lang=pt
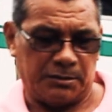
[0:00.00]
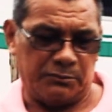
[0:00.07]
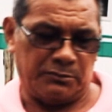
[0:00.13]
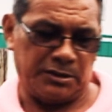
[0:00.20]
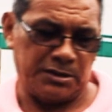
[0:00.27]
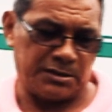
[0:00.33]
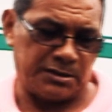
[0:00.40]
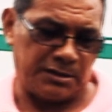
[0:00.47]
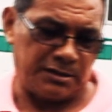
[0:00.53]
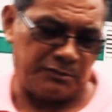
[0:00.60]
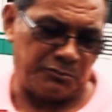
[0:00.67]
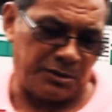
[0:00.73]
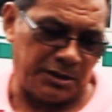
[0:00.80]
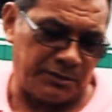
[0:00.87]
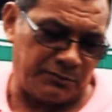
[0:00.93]
a doença
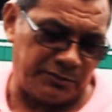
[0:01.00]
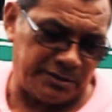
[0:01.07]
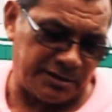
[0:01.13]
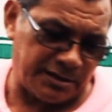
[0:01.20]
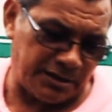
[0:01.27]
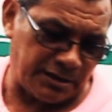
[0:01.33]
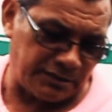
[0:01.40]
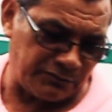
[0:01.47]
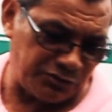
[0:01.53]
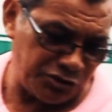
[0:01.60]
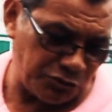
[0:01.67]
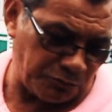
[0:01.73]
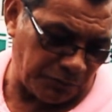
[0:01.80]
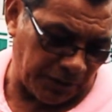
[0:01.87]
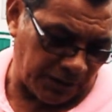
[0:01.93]
é uma coisa que ela
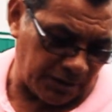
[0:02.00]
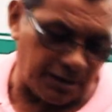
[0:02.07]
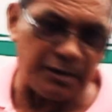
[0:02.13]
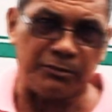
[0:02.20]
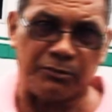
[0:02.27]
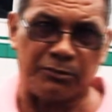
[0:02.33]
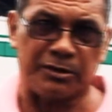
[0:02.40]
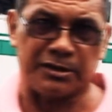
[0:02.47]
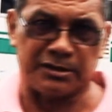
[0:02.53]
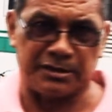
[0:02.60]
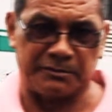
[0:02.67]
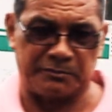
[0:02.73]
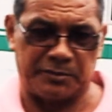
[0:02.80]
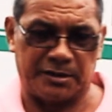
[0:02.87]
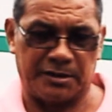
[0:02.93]
não espera a
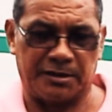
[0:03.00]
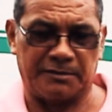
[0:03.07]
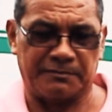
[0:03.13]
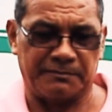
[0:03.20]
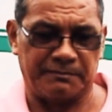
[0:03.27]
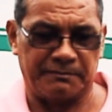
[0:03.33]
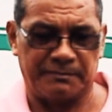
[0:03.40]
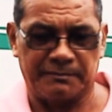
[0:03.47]
hora, né? Pra...